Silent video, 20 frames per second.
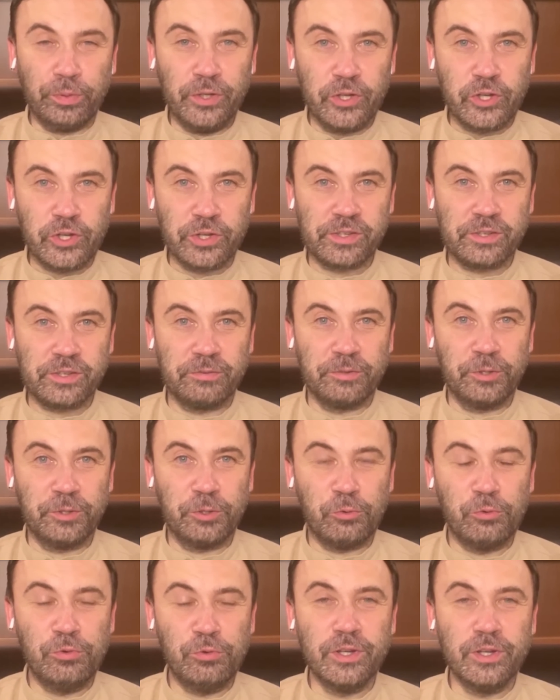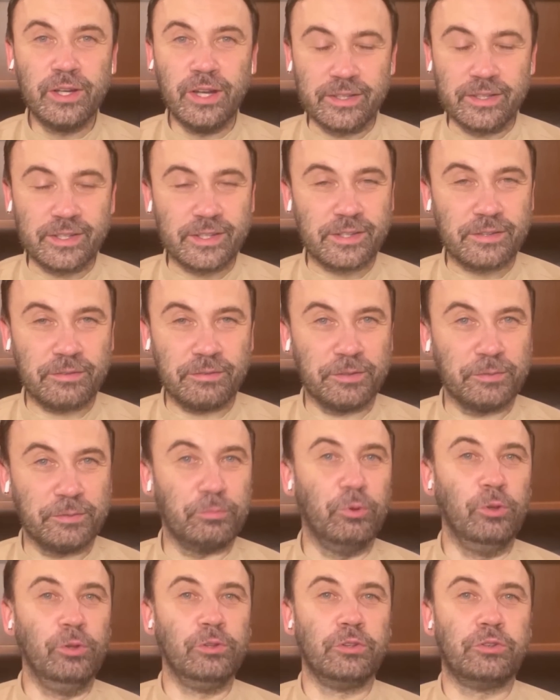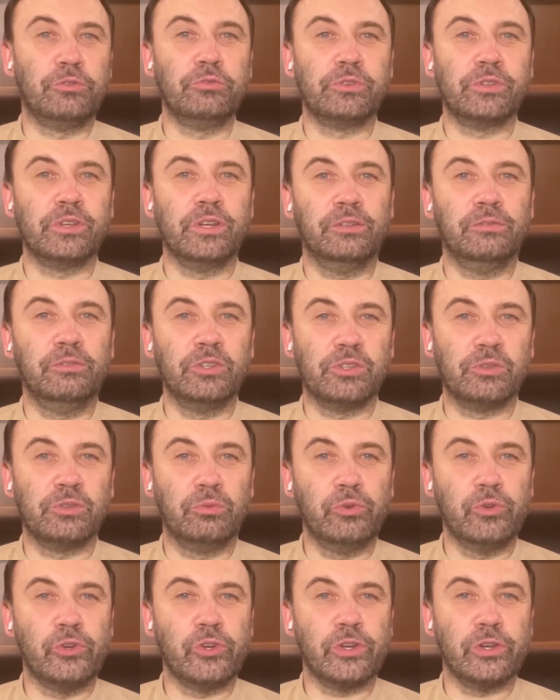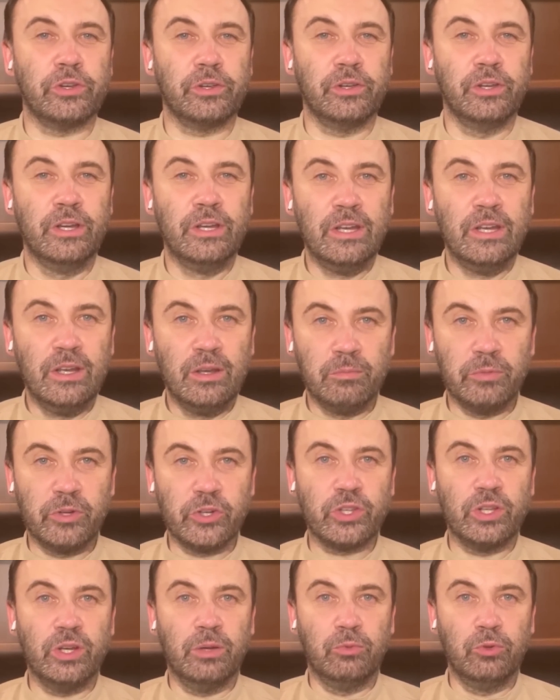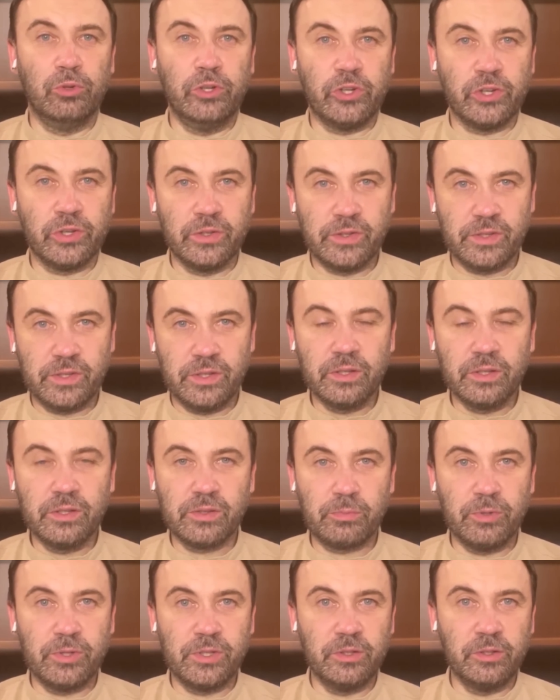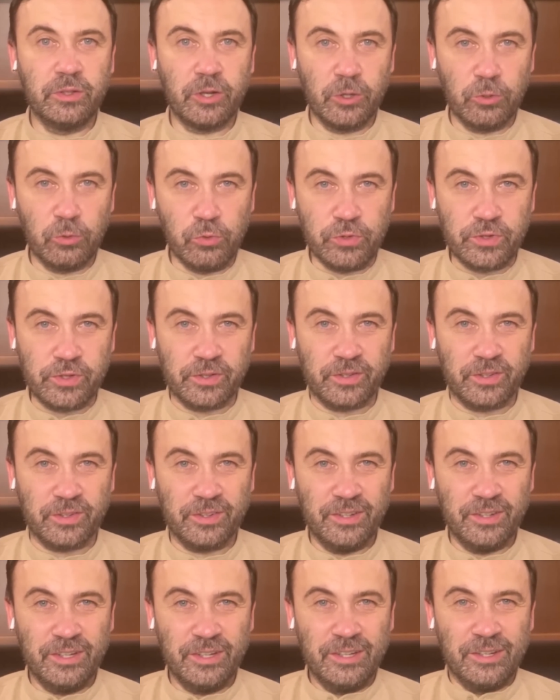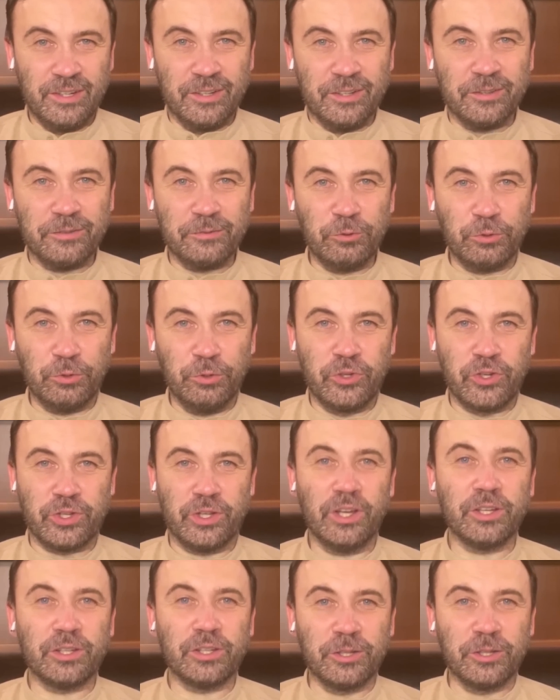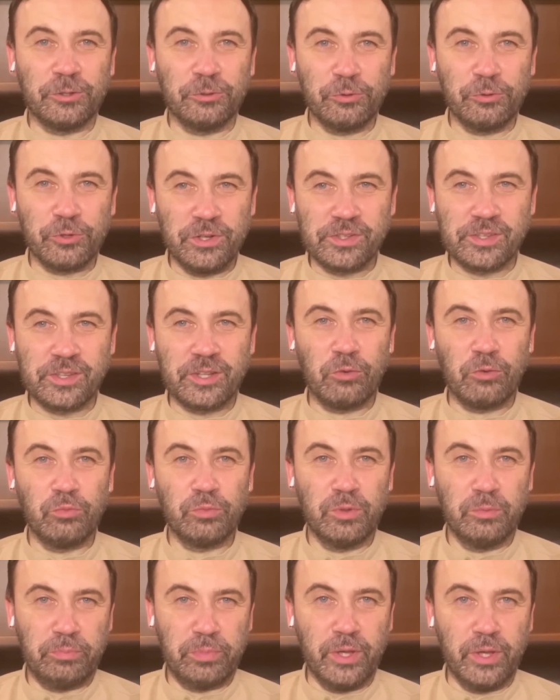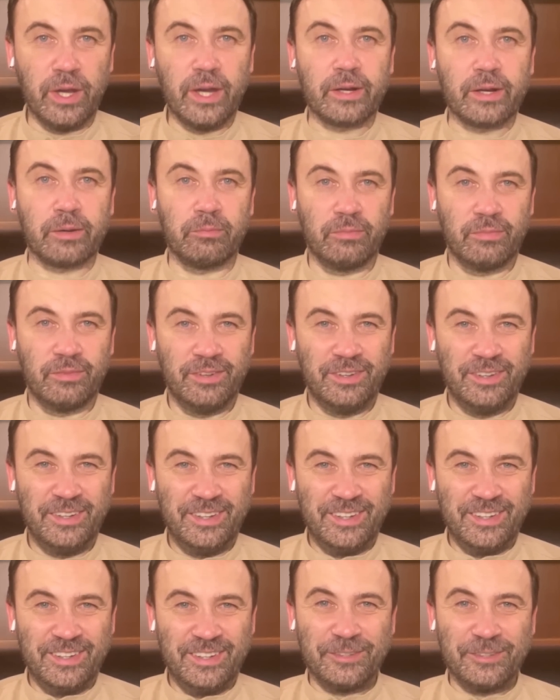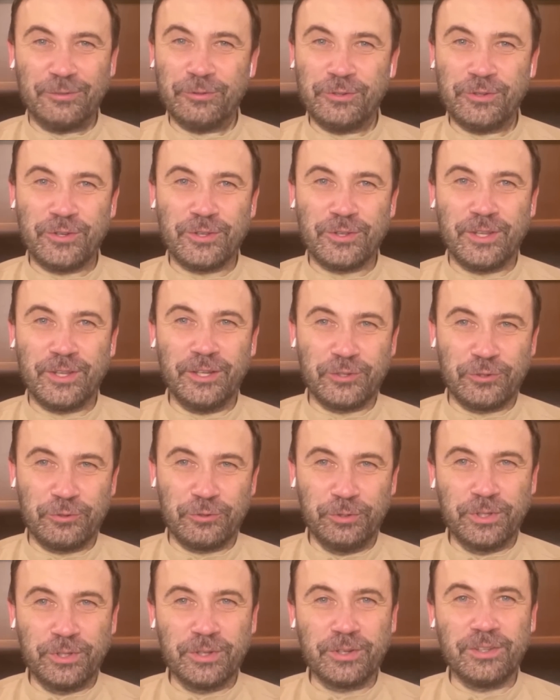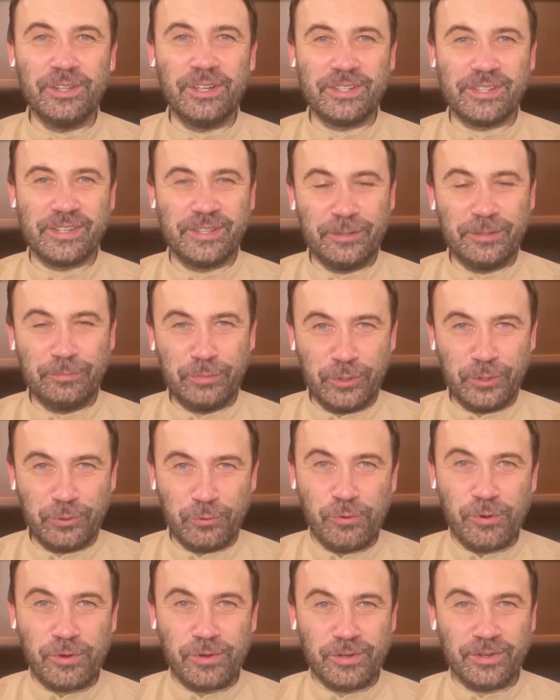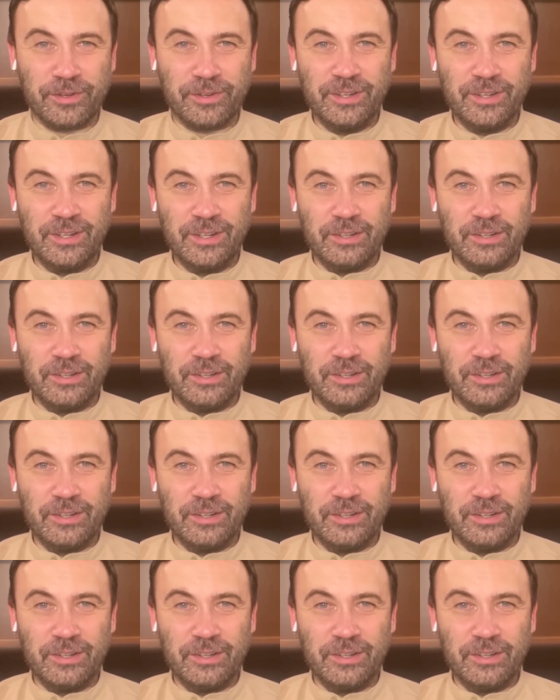гопничество и хулиганство, полностью соответствующее масштабу личности господина Рогозина. Вот. Он считает это очень остроумным пиаром. Он считает, что это классно и прикольно.